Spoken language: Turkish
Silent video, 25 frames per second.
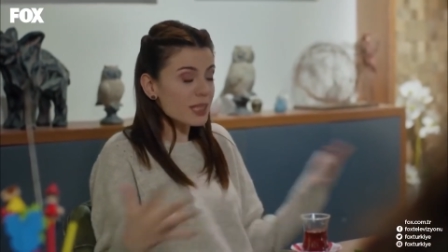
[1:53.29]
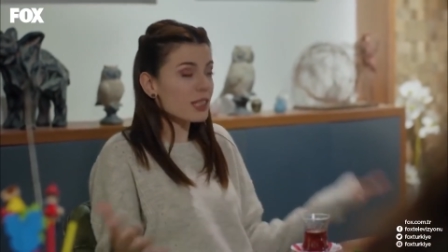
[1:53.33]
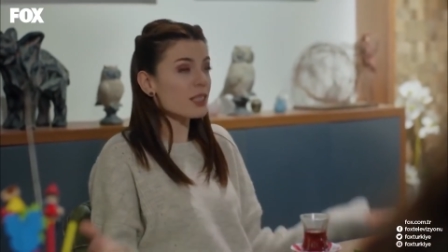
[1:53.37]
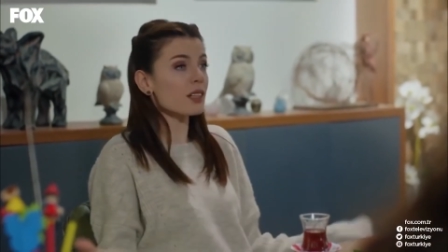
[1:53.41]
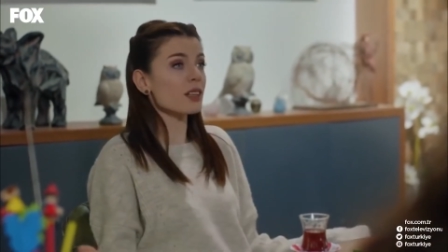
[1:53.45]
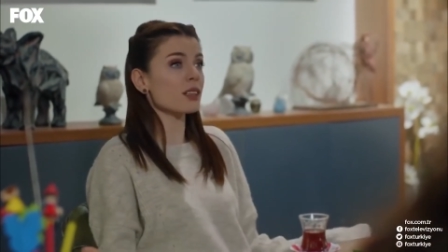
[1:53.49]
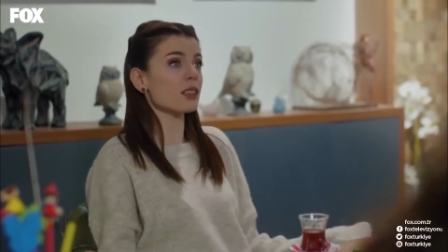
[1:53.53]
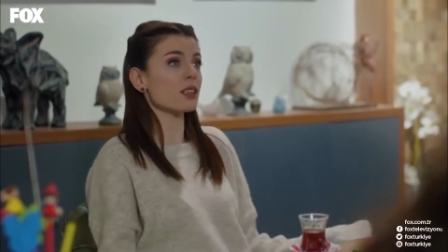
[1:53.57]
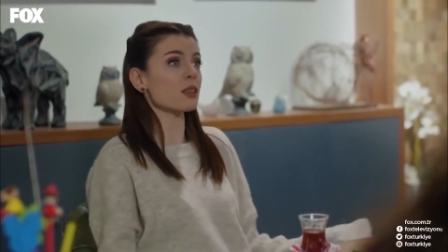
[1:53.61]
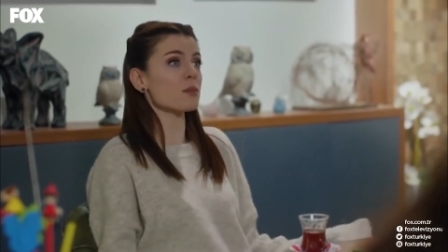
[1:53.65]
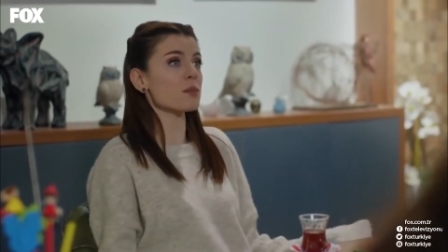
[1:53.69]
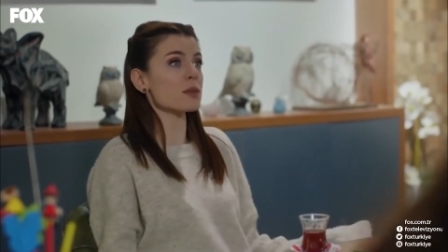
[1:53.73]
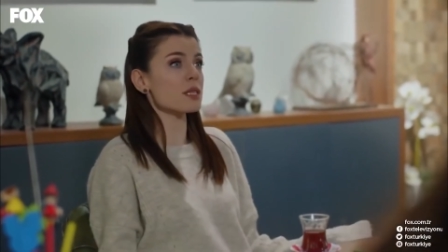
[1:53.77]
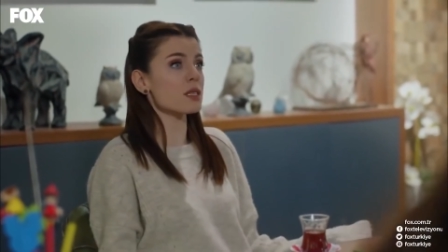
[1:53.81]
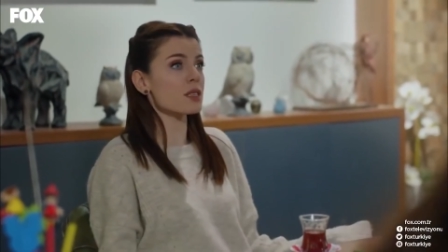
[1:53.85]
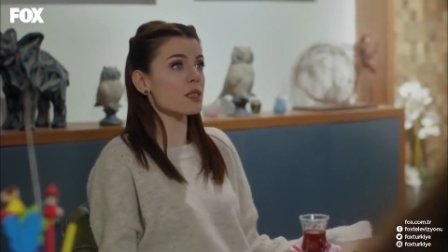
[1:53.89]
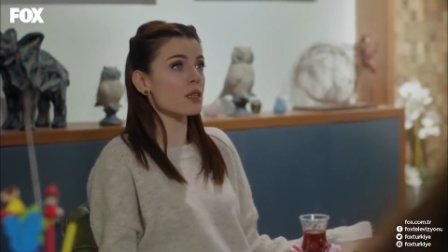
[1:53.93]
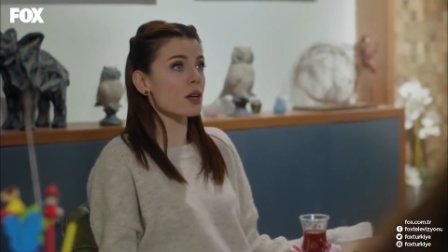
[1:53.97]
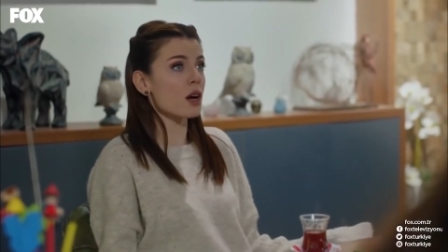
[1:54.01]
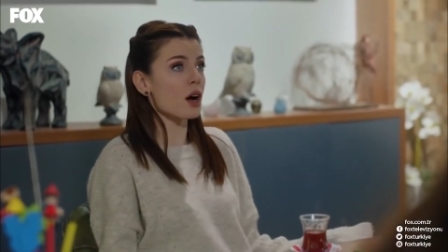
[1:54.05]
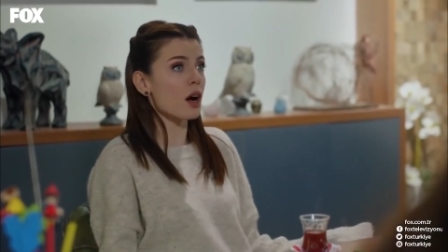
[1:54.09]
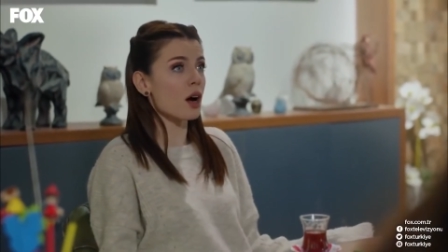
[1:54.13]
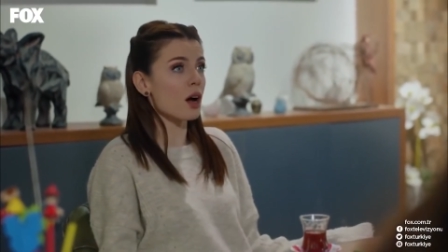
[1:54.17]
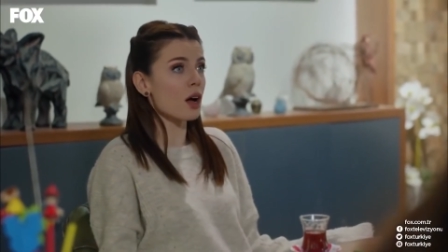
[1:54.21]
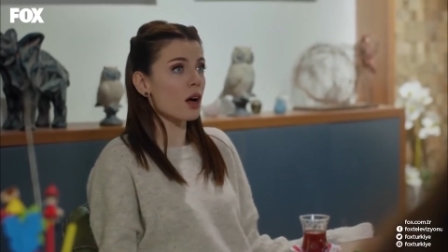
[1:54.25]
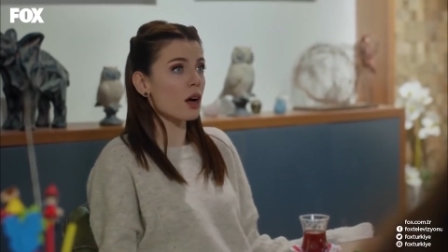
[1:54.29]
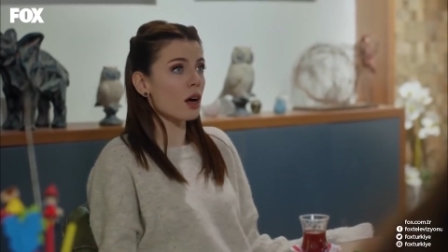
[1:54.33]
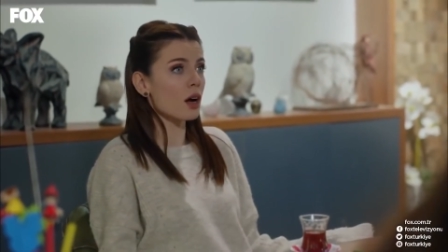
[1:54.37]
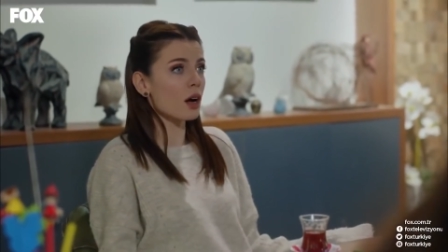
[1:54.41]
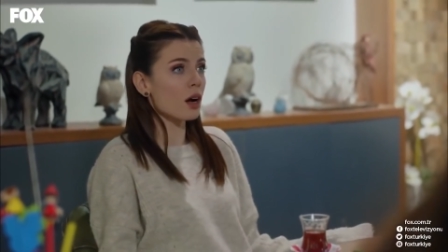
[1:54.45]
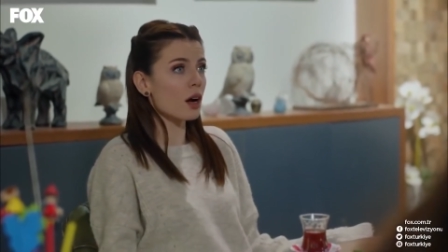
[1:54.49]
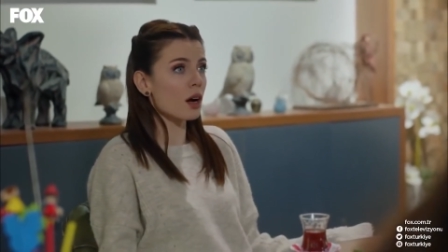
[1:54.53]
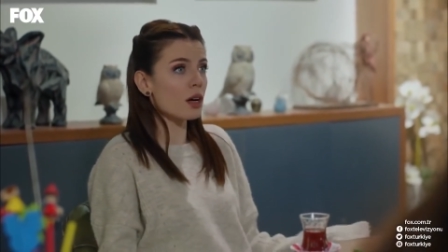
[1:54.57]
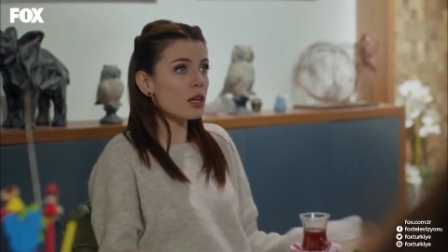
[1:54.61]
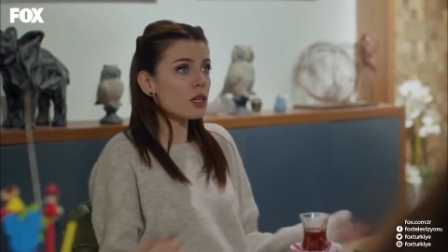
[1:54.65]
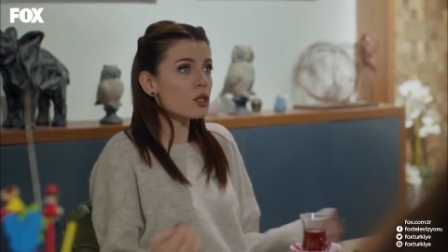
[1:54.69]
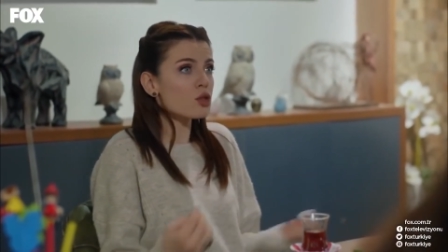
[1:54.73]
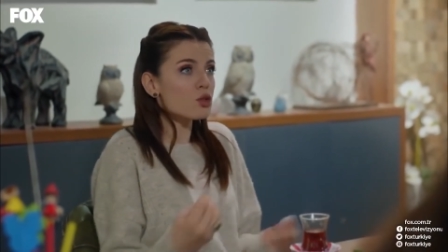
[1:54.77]
bitirdin bizi ya.
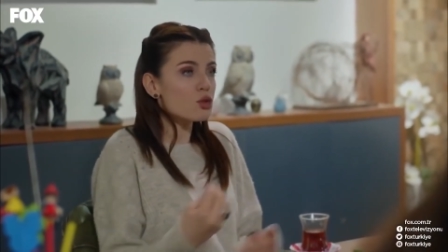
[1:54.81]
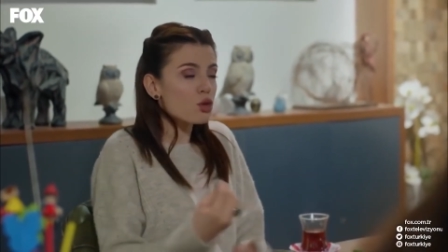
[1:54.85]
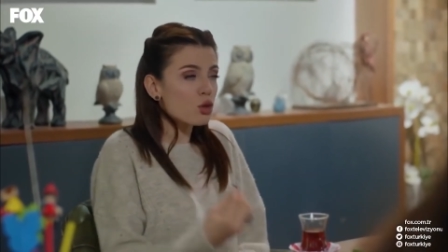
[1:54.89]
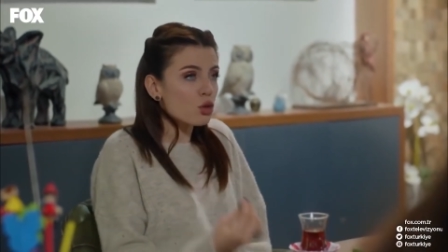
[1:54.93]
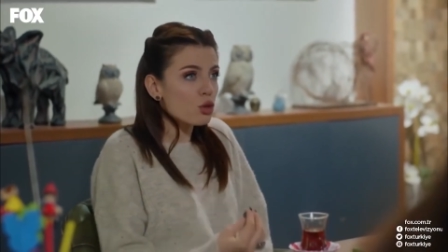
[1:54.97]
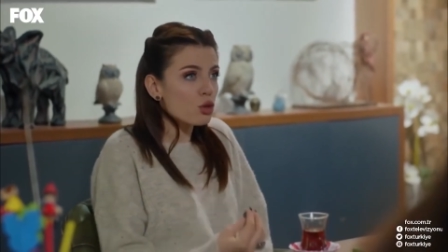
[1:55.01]
Hayır